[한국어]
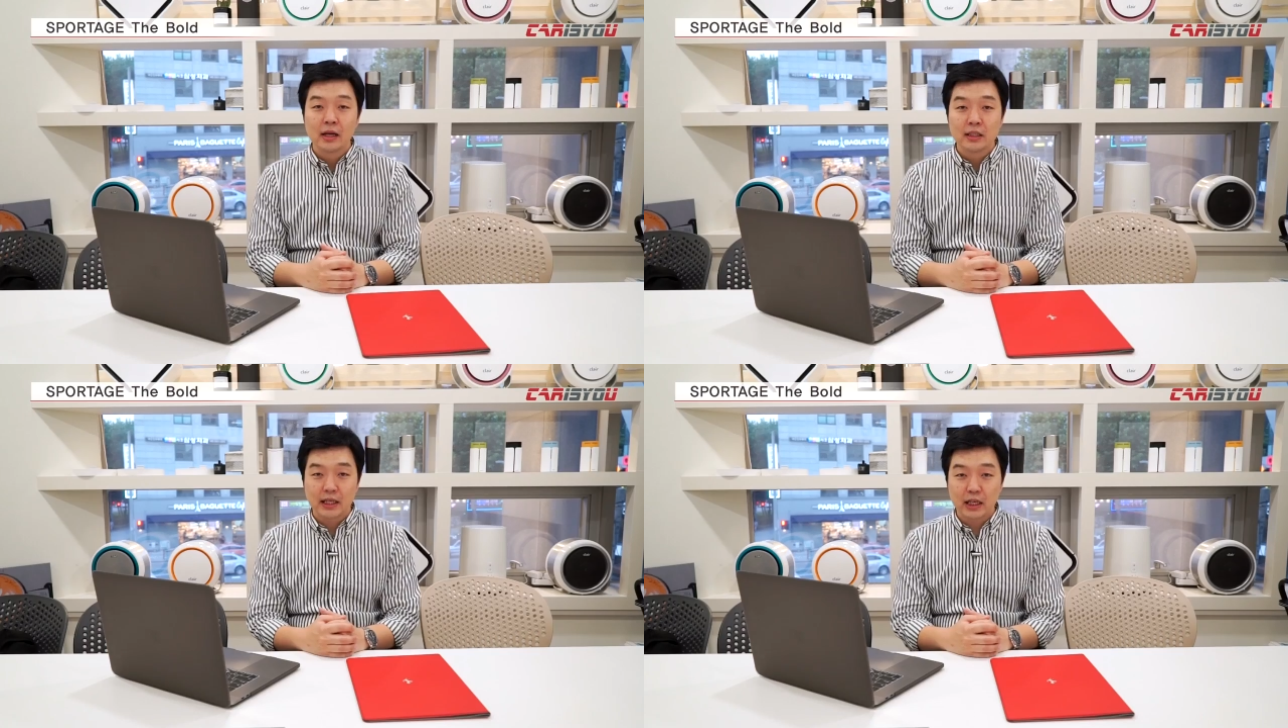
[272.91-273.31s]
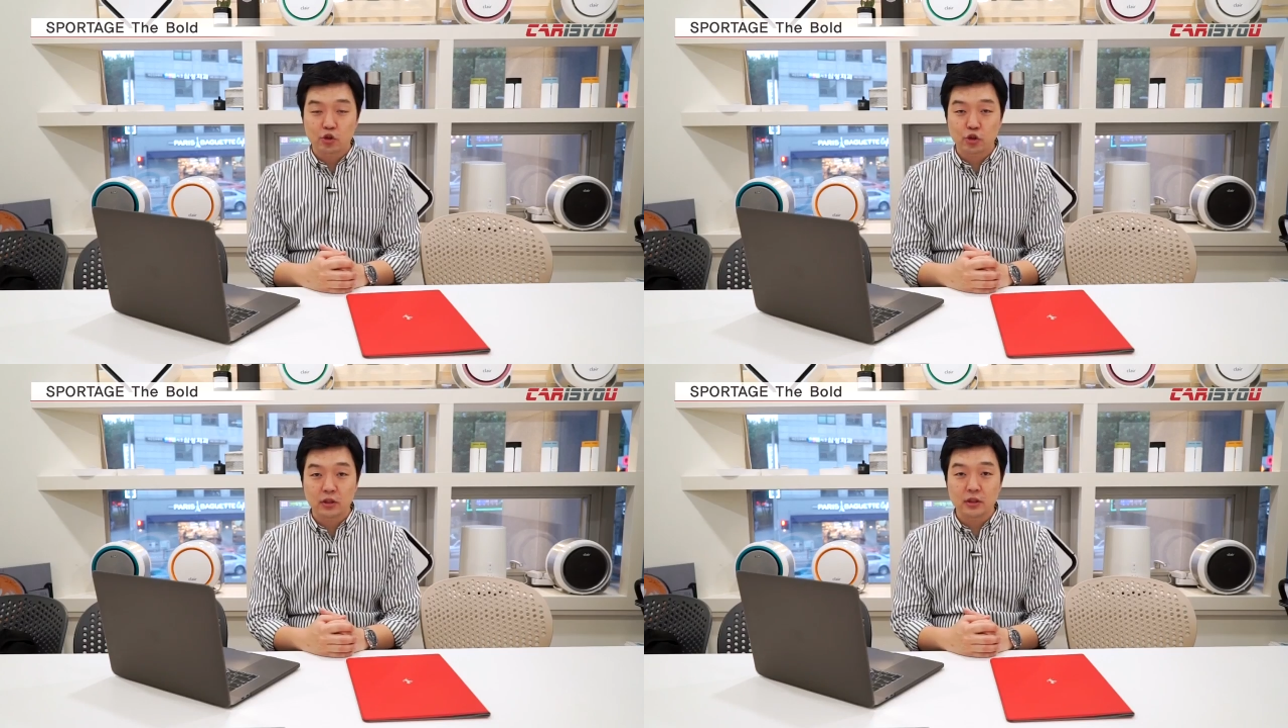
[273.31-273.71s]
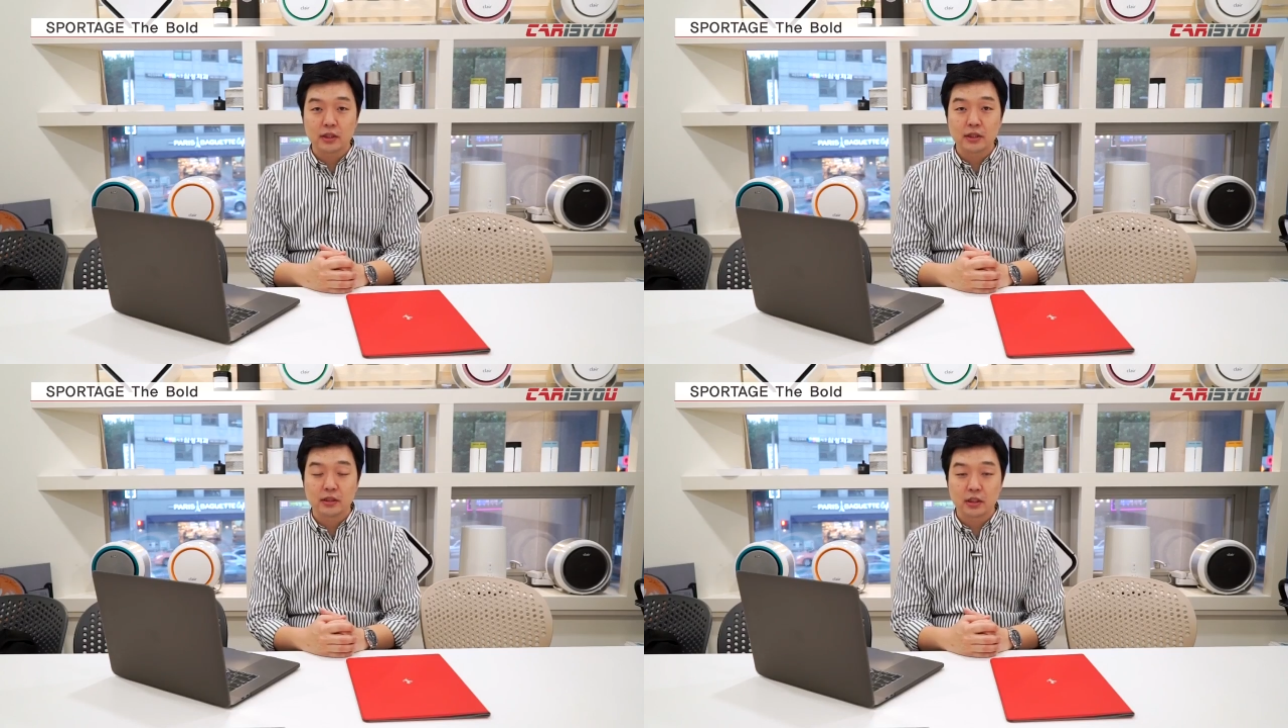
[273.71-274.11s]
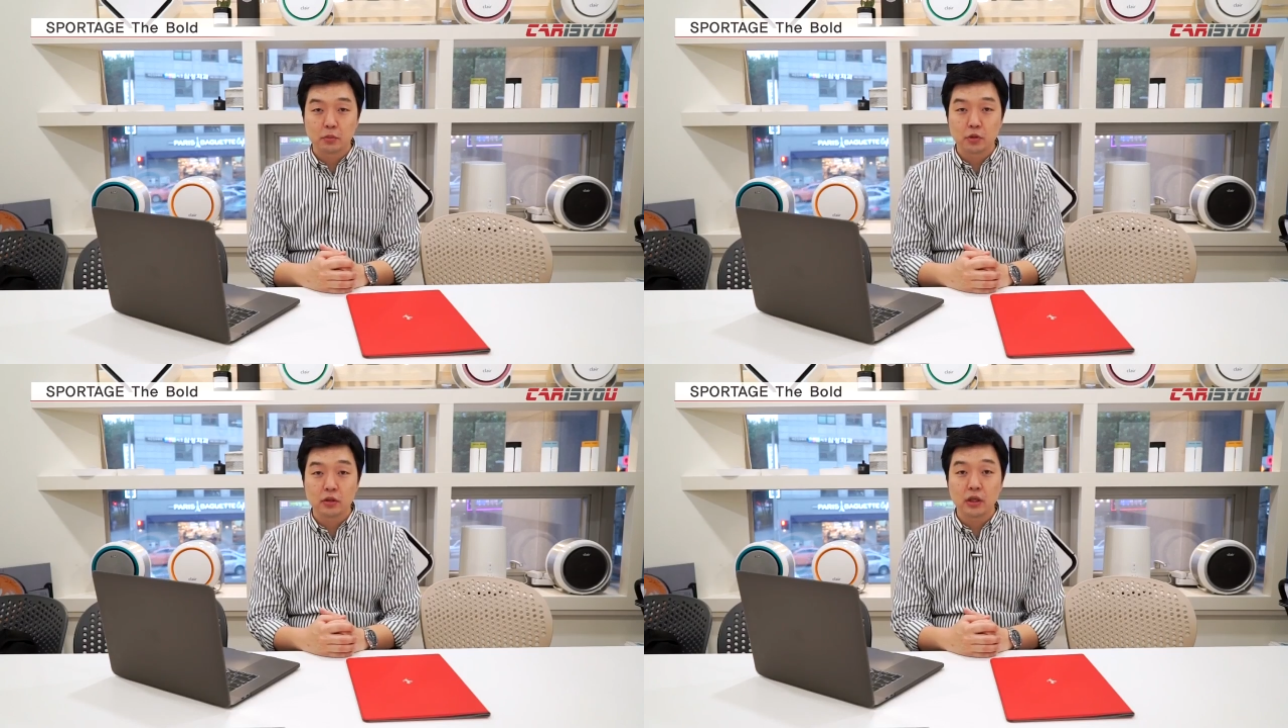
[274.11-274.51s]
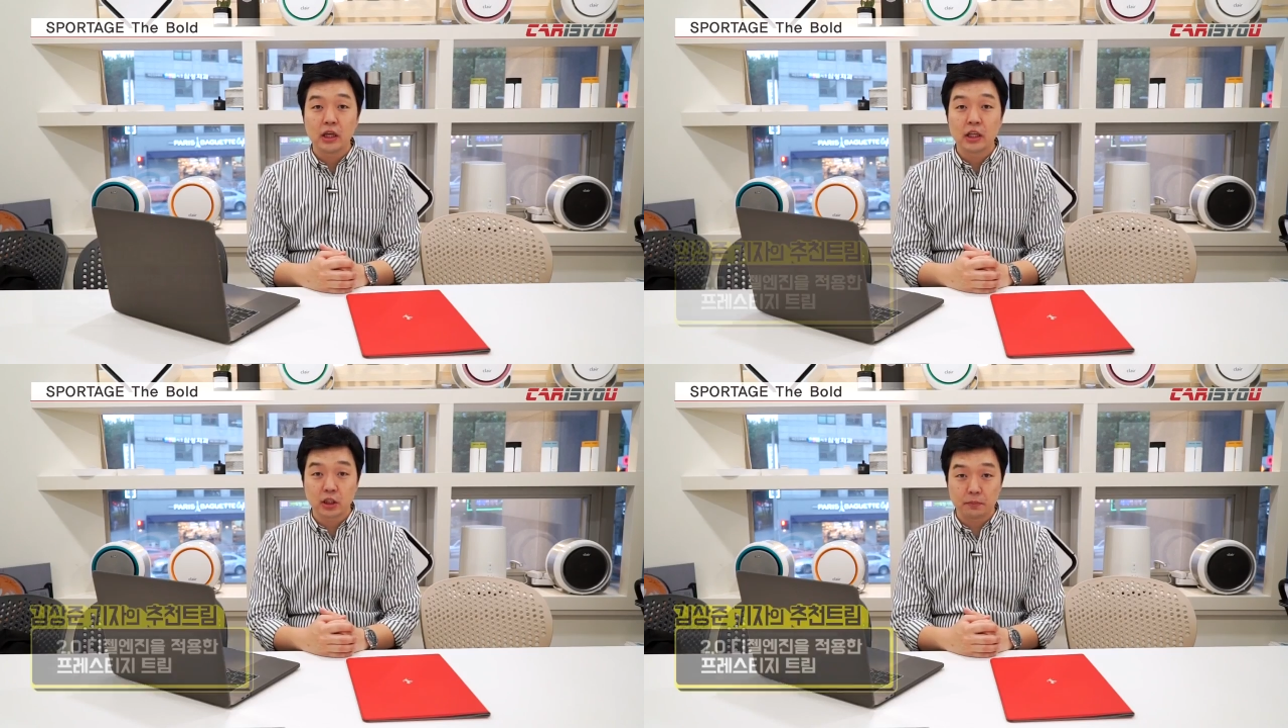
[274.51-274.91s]
제가 추천드리는 트림은
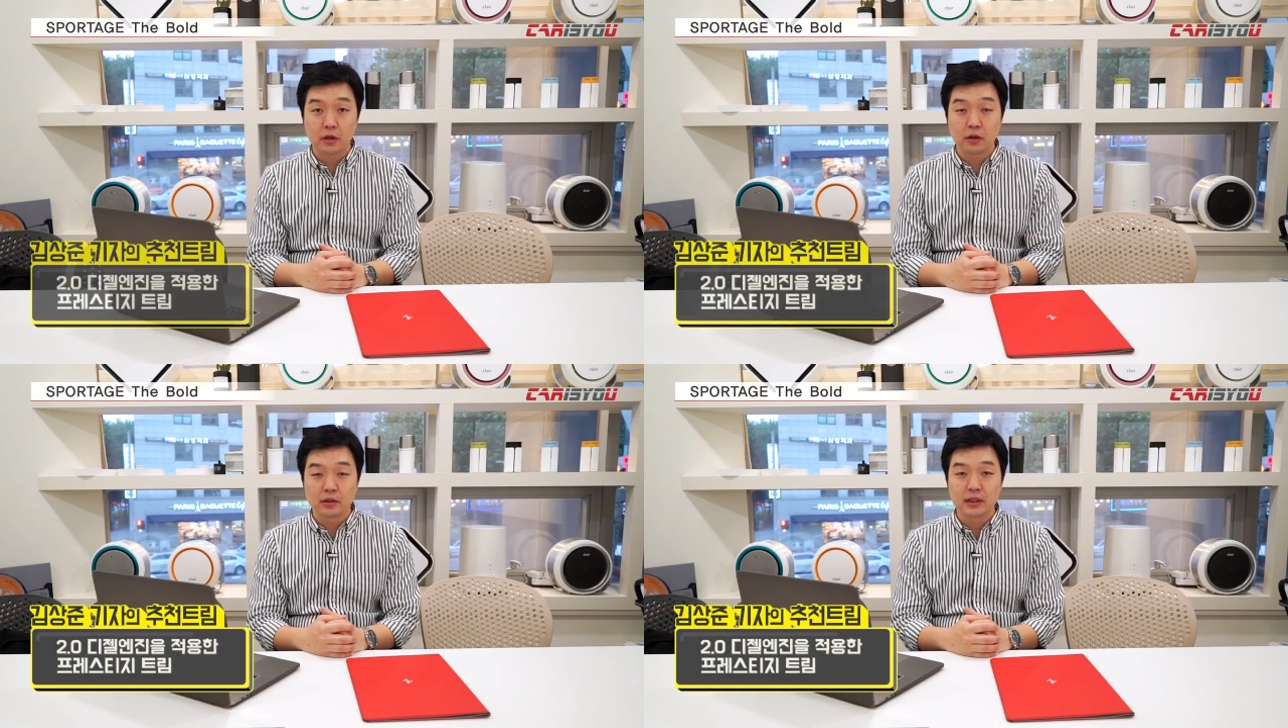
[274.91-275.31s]
2.0